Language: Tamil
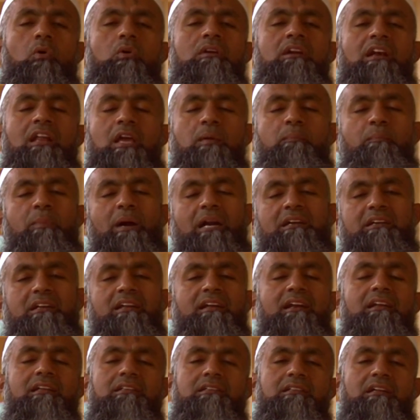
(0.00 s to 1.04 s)
ஒரு நிலைப்பாட்டை
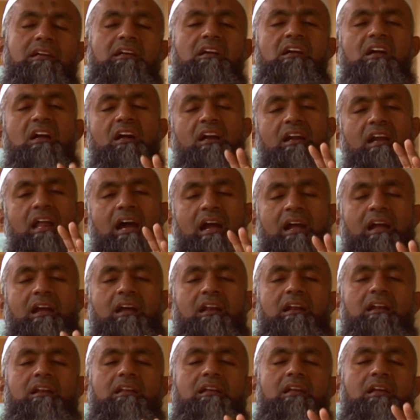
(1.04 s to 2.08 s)
எடுத்து
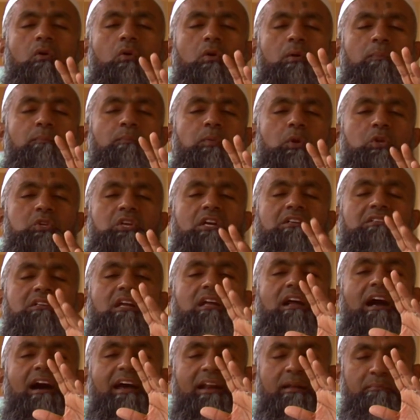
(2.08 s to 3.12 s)
நாங்கள் ஒரு
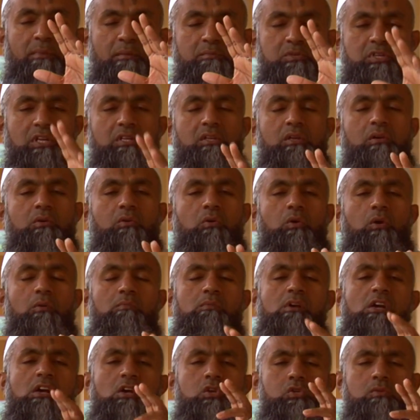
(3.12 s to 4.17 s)
ப்ரொஜெக்டை ஆரம்பம் செய்திருக்கிறோம்
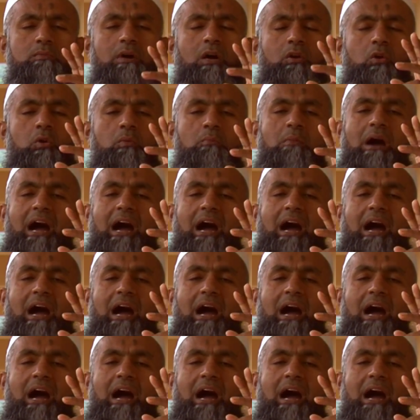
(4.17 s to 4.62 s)
சுமார் ஒரு